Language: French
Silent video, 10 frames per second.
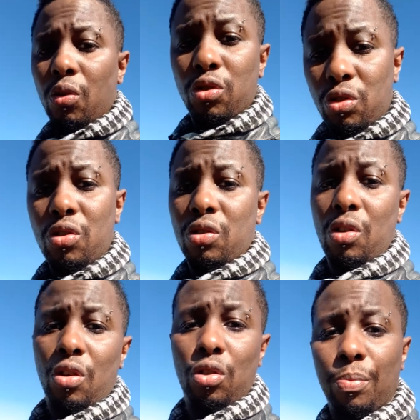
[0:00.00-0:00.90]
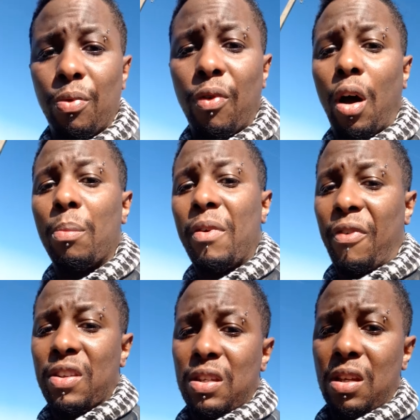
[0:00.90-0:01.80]
au juge de pouvoir
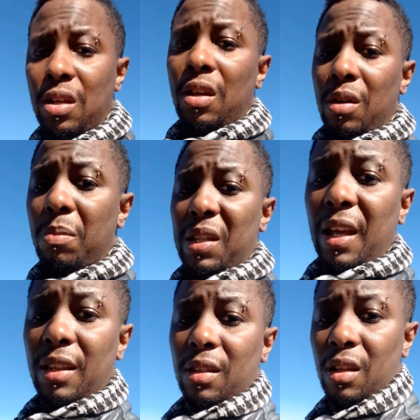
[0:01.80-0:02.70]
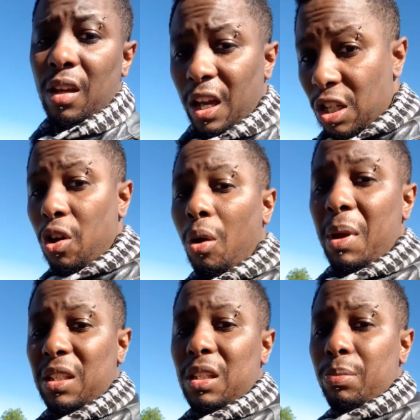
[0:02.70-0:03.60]
m'effacer mes dettes, et je le
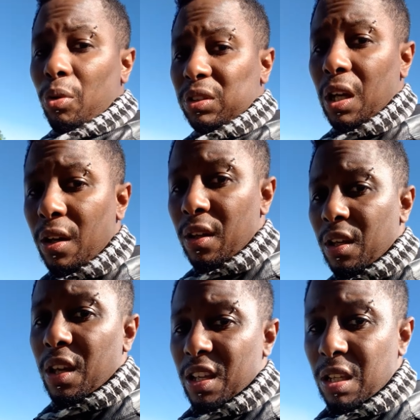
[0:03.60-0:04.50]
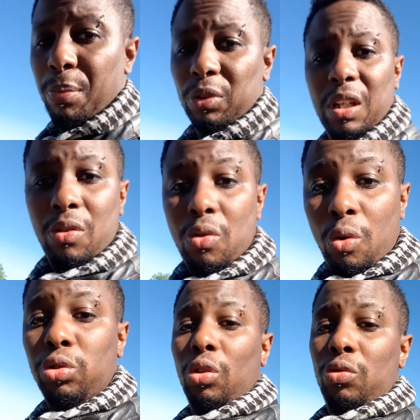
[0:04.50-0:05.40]
remercie pour ça, et c'est pour ça
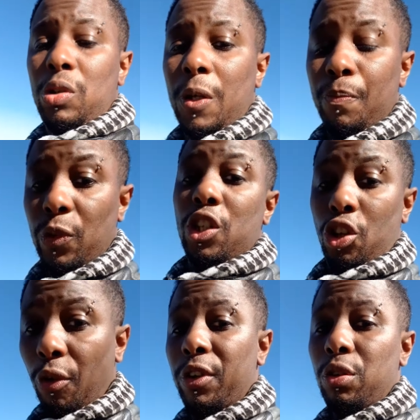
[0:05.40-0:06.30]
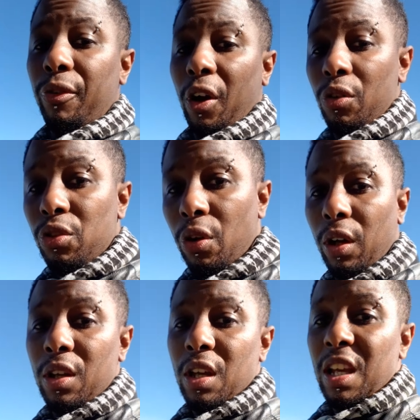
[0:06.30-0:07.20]
qu'aujourd'hui, j'ai envie de lui faire honneur.
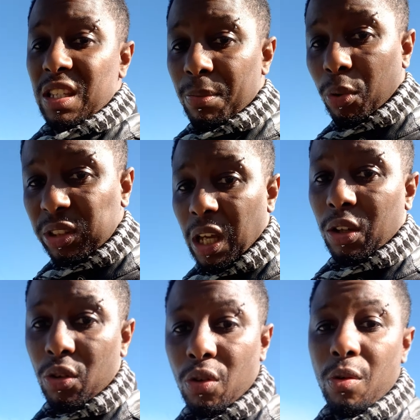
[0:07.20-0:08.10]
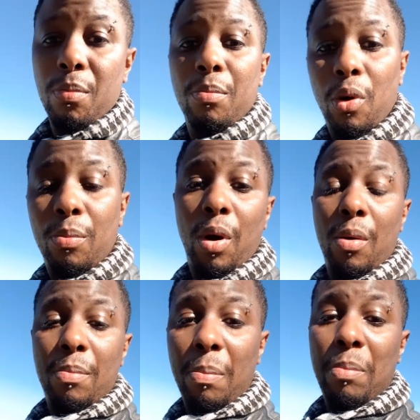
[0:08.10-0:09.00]
Et c'est pour ça que
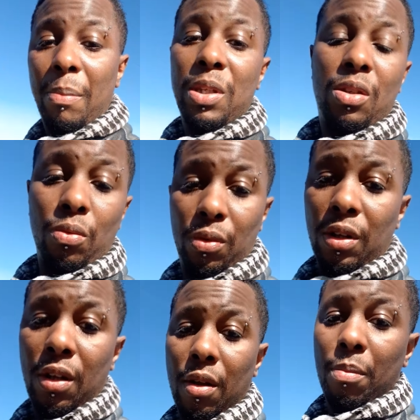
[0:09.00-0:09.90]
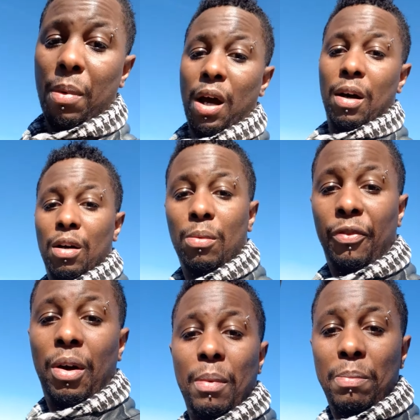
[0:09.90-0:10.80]
ma, mission, ma,
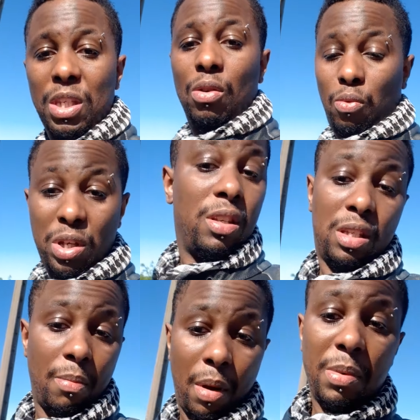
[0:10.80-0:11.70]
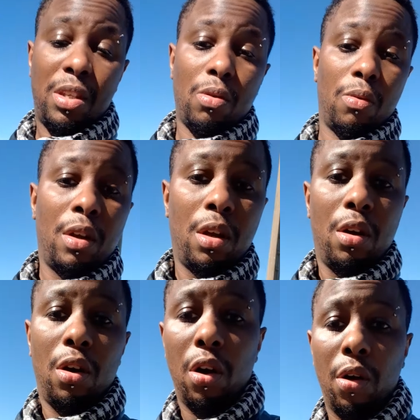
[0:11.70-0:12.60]
enfin ma mission, oui, c'est ma mission,
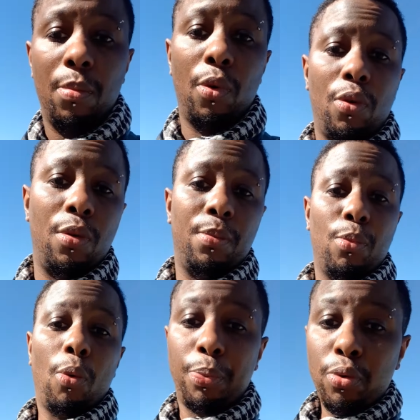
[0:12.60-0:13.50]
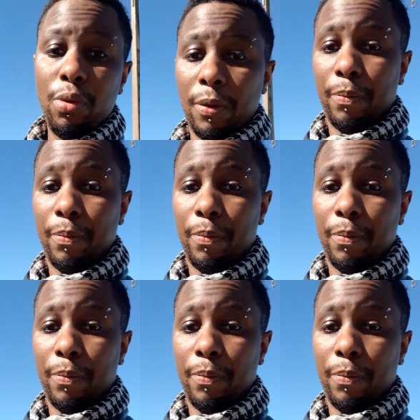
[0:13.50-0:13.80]
euh, mon, but